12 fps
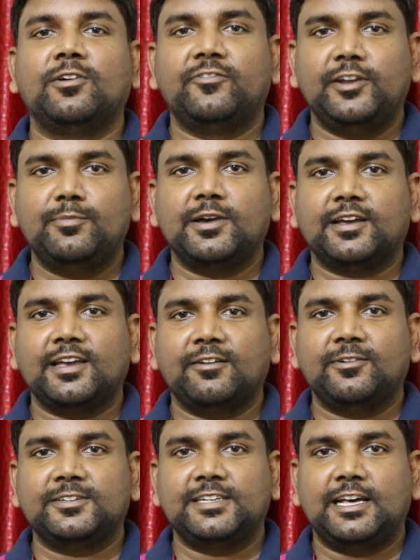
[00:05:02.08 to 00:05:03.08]
உங்கள் ஃபீட்பேக் என்
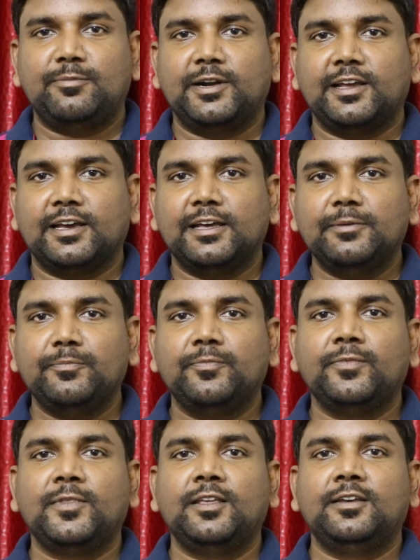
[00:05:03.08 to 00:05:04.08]
கூட ஷேர் பண்ணுங்கள்
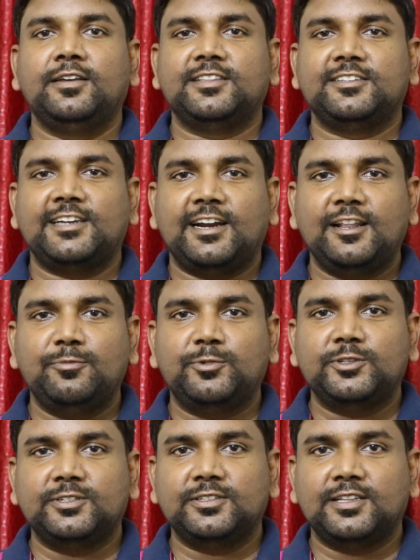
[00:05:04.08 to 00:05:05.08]
இந்த சேனல்
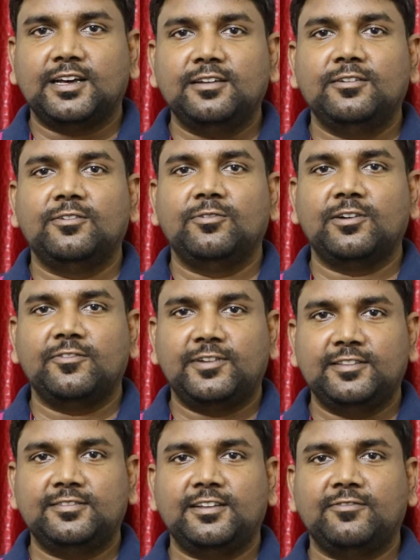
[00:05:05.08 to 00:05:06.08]
பிடிச்சிருந்தா உங்கள்
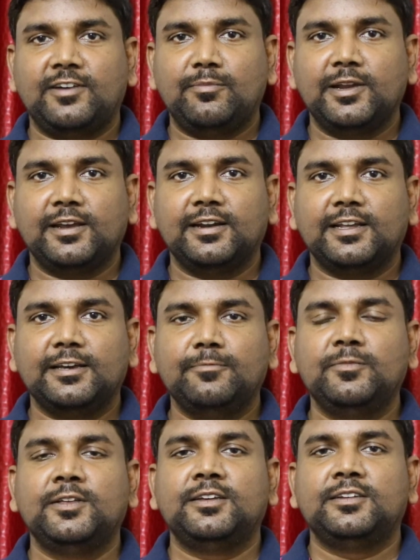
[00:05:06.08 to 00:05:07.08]
ஃப்ரெண்ட்ஸ் அண்ட் ஃபேமிலிக்கிட்ட
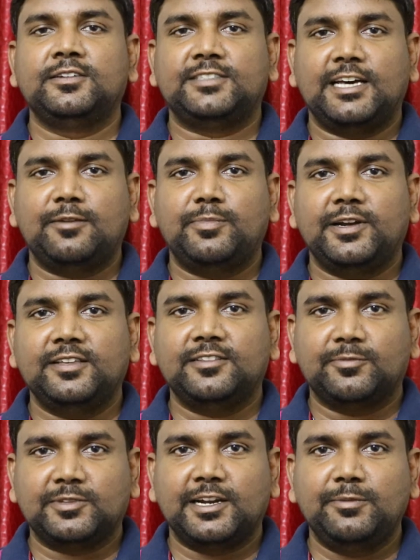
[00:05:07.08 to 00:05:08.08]
ஷேர் பண்ணி
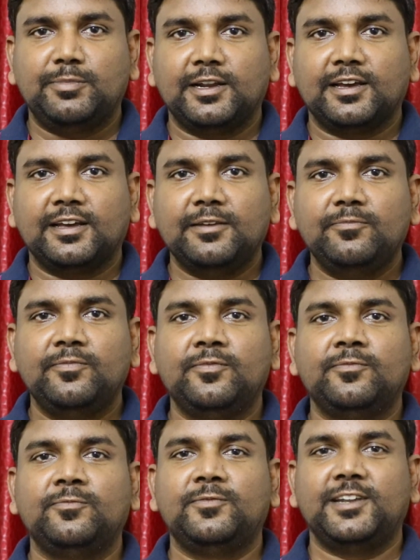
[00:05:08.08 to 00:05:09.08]
சப்ஸ்கிரைப் பண்ணுங்கள்
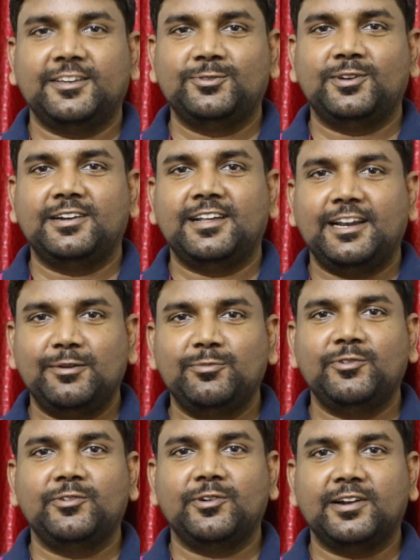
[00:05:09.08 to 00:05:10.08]
நெக்ஸ்ட் ஒரு நல்ல
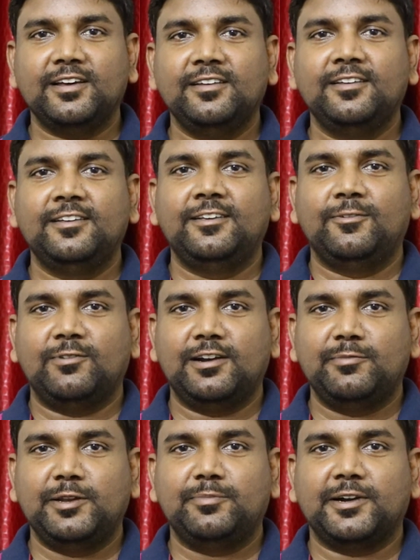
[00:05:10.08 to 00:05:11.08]
மூவியோட உங்களை
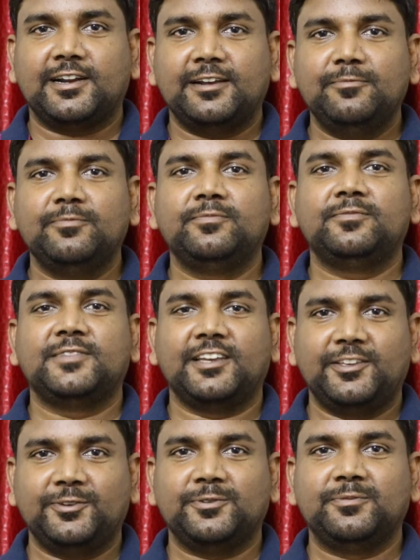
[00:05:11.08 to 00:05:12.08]
மீட் பண்ணுறேன்
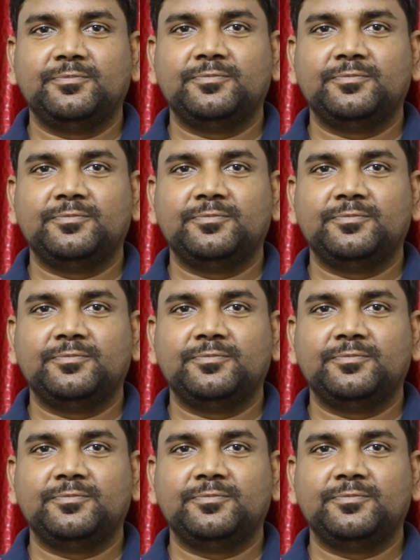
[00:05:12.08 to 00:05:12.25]
தேங்க்யூ